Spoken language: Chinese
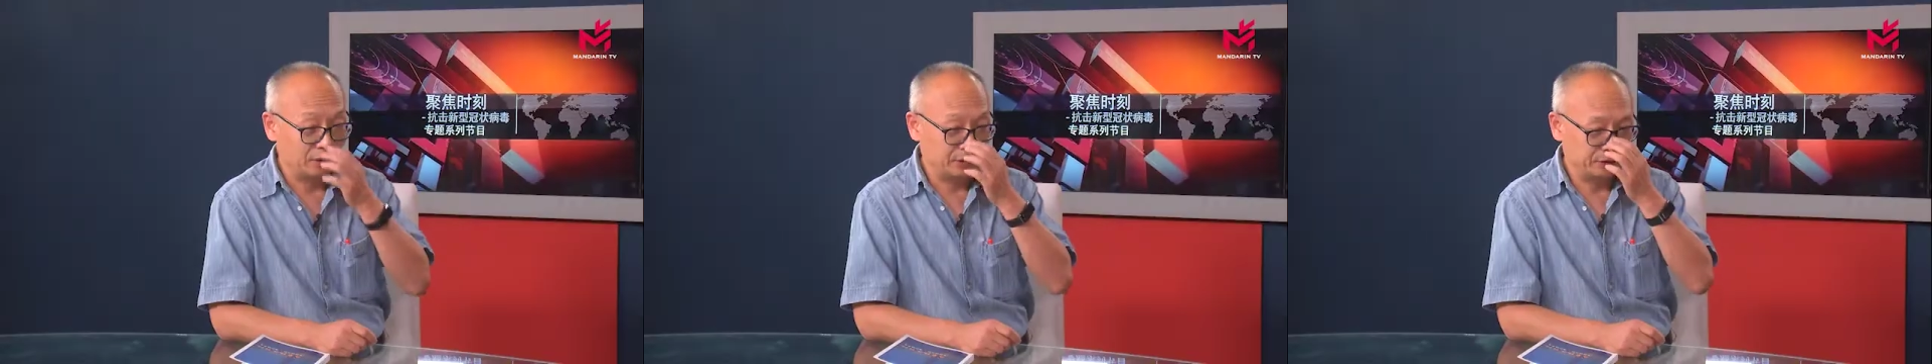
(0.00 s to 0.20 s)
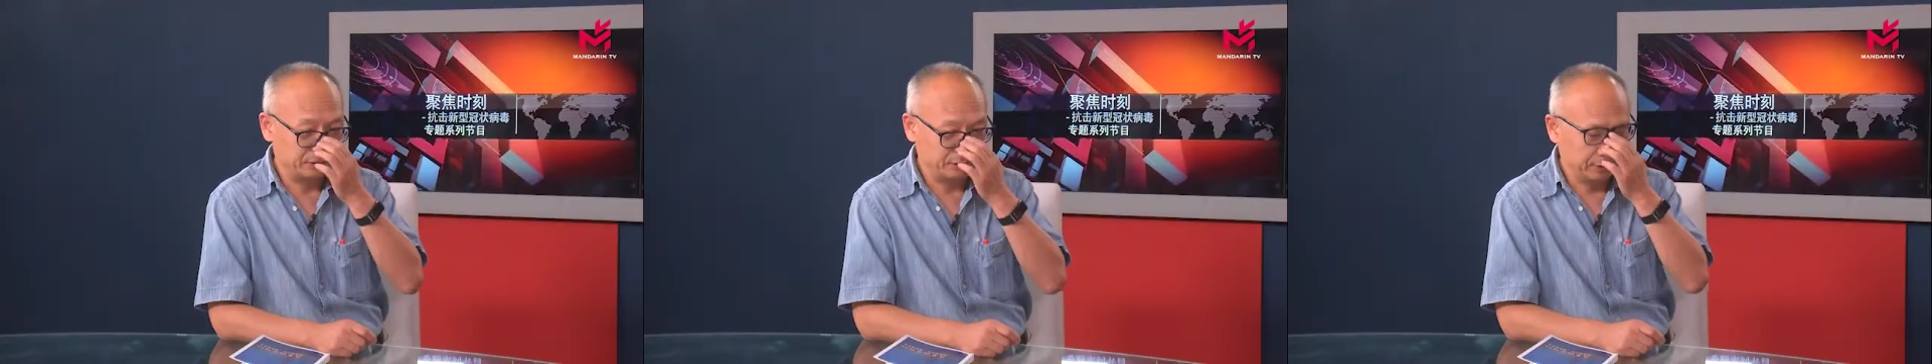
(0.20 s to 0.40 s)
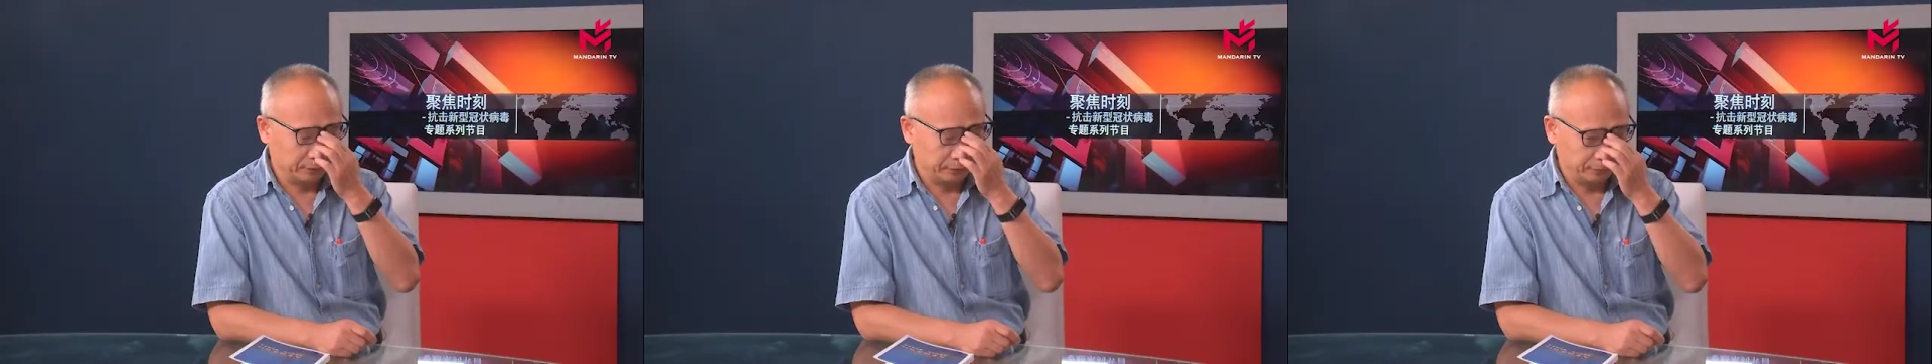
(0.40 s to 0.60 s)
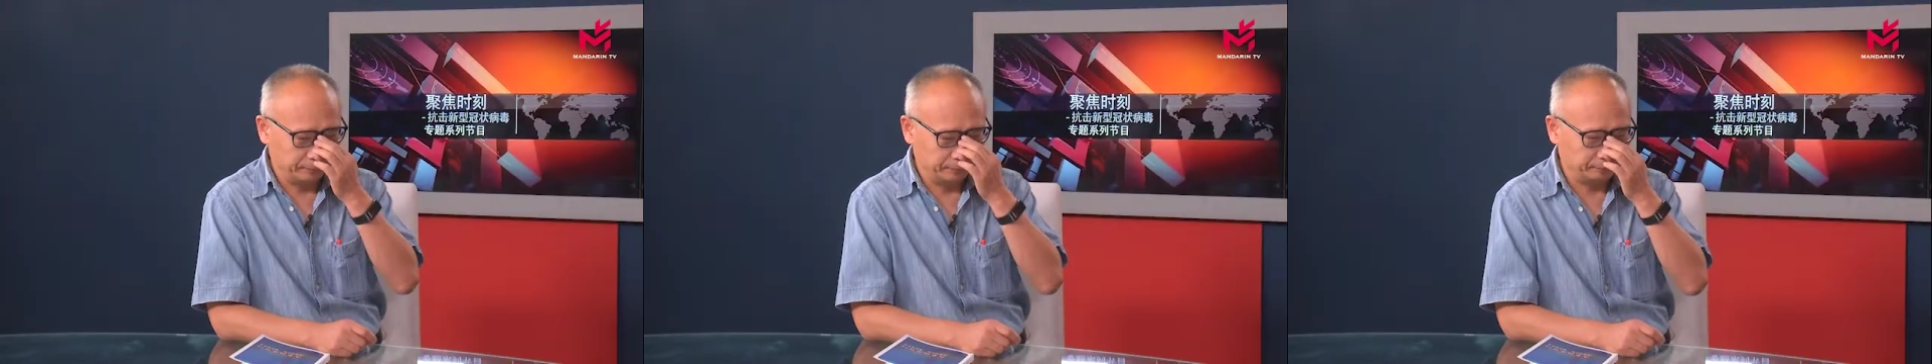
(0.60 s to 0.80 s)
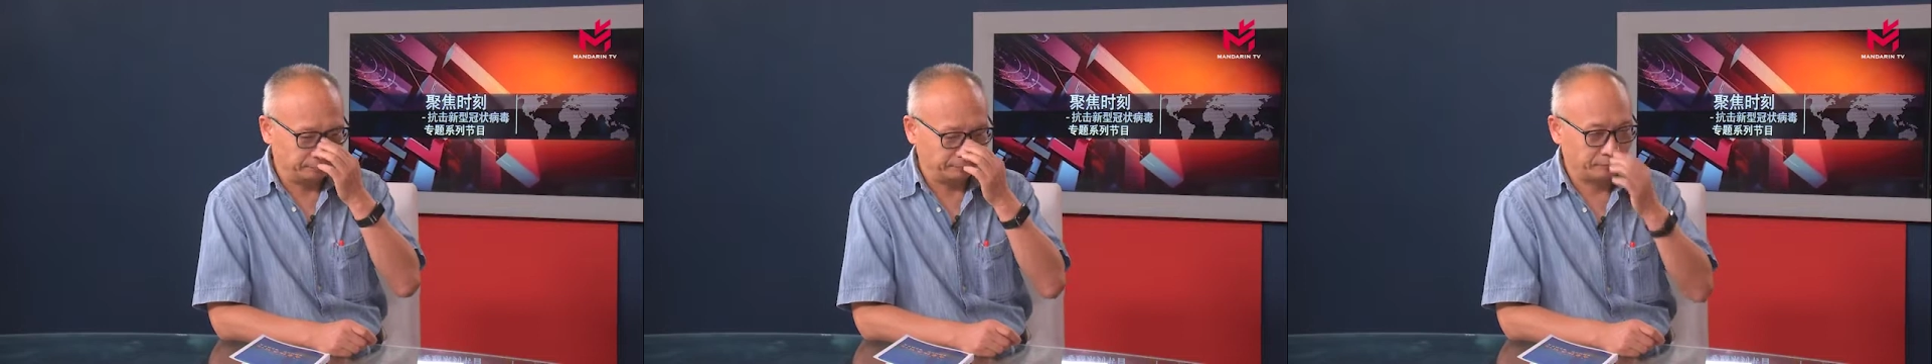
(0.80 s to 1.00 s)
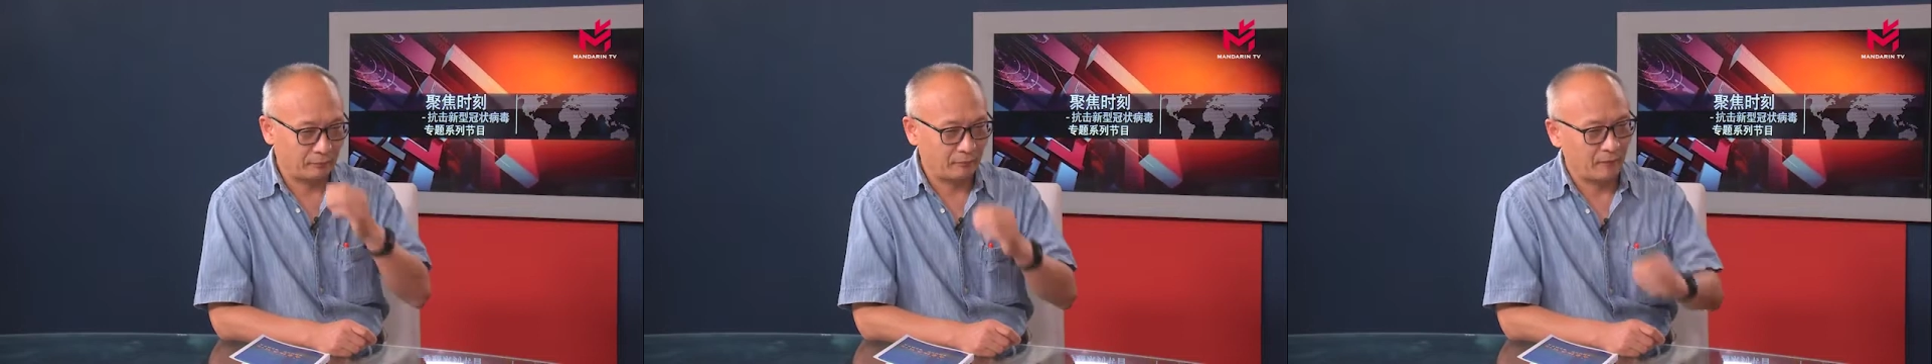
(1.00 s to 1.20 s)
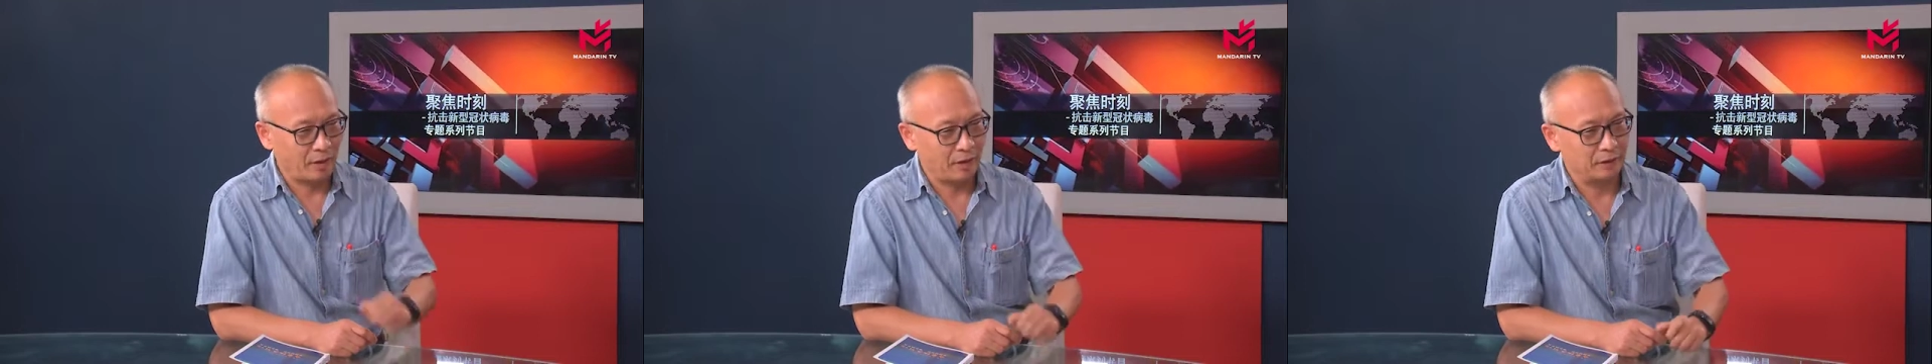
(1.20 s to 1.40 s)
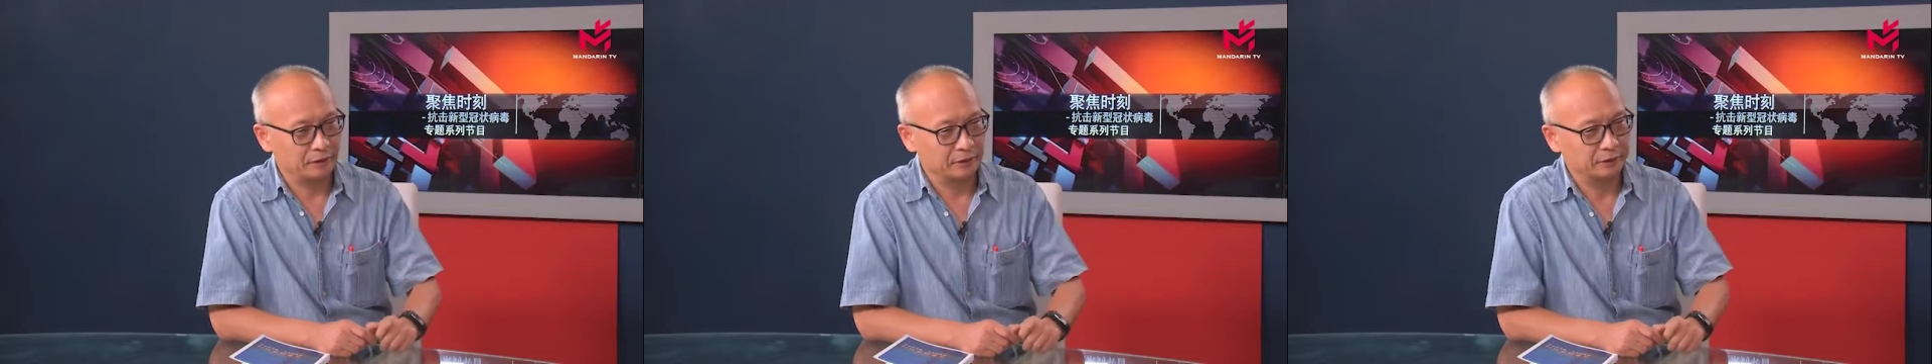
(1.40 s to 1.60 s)
时，嗯，
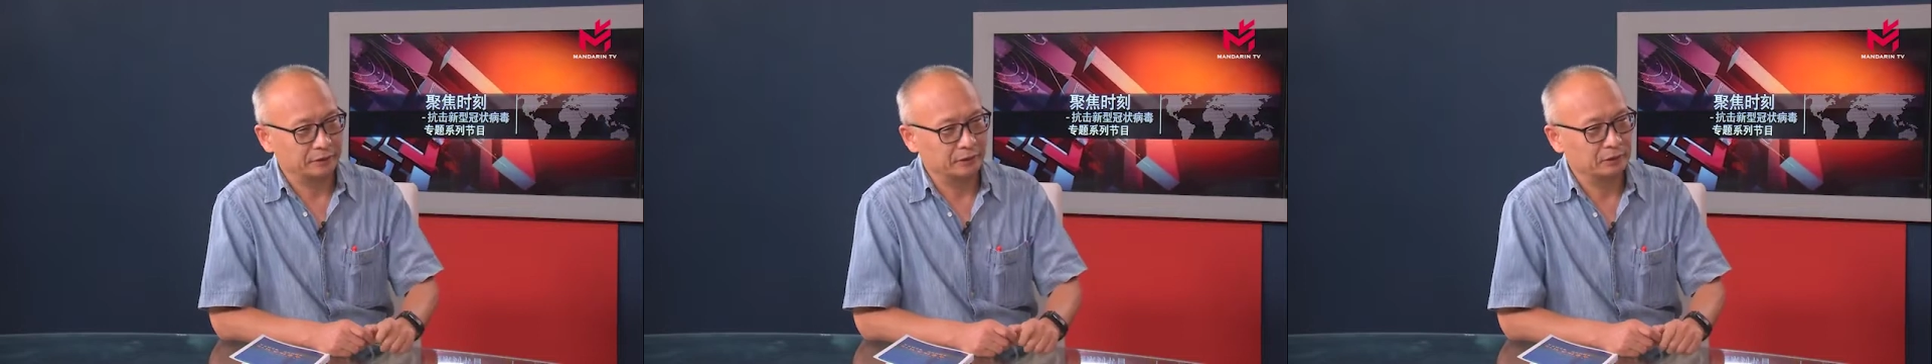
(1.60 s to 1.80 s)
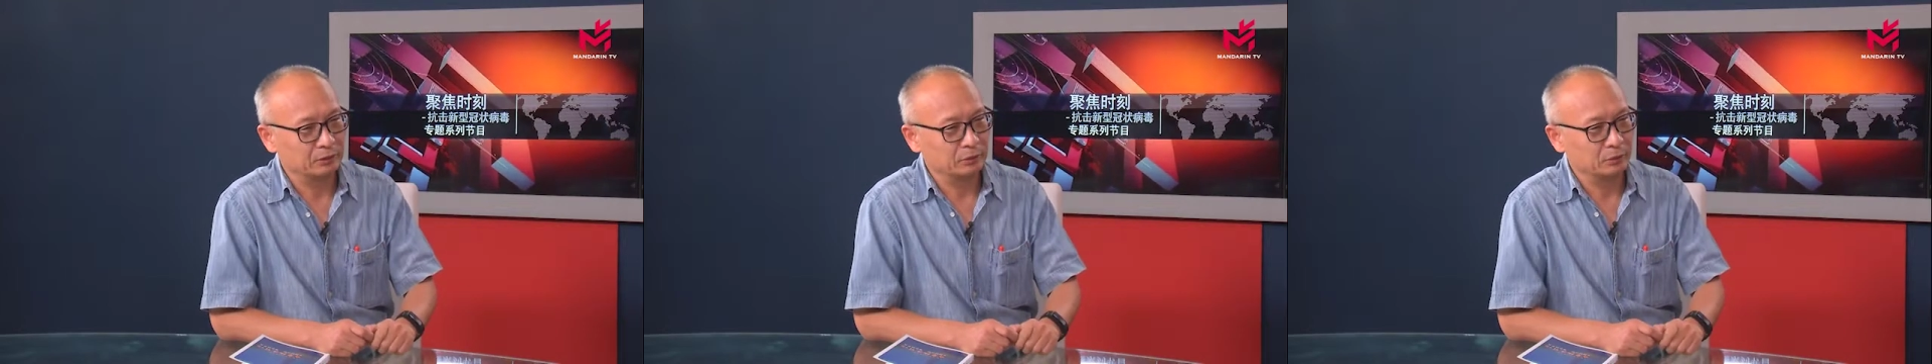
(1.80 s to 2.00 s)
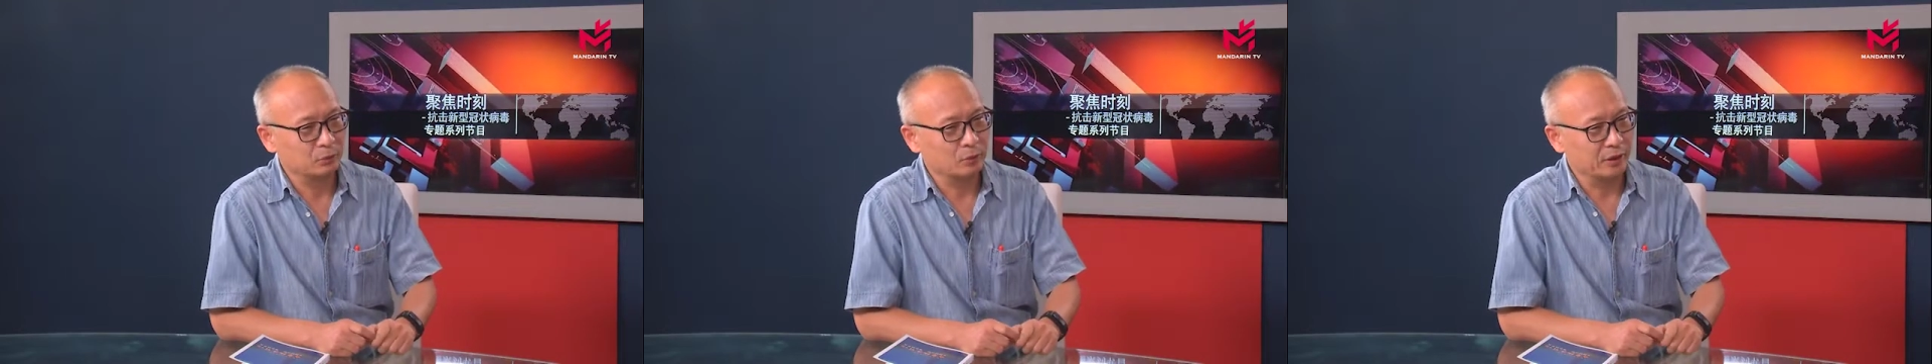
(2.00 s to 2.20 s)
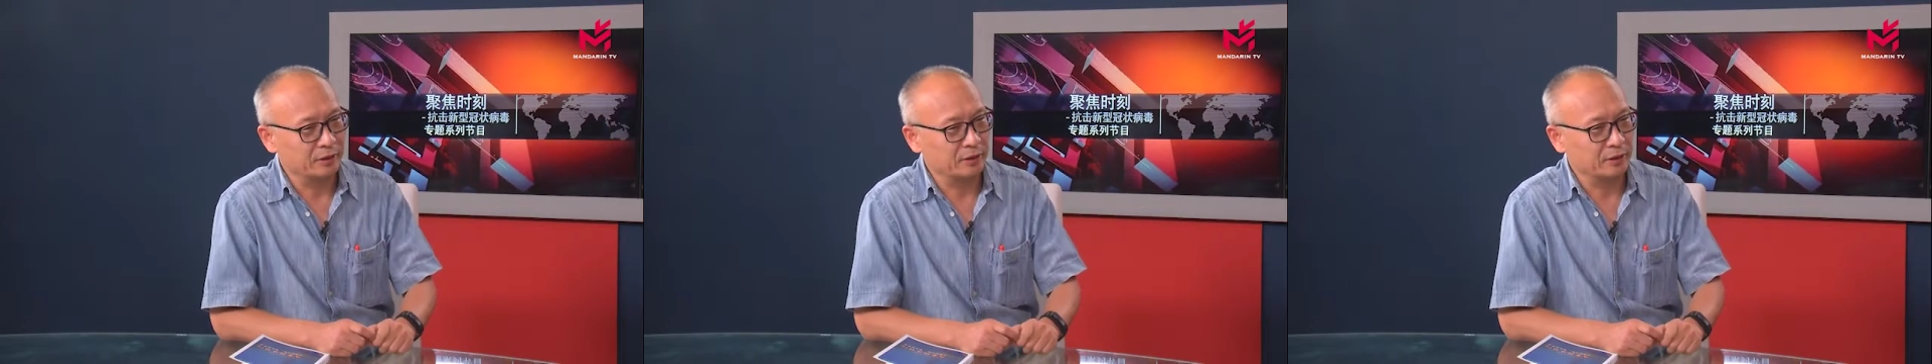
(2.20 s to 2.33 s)
我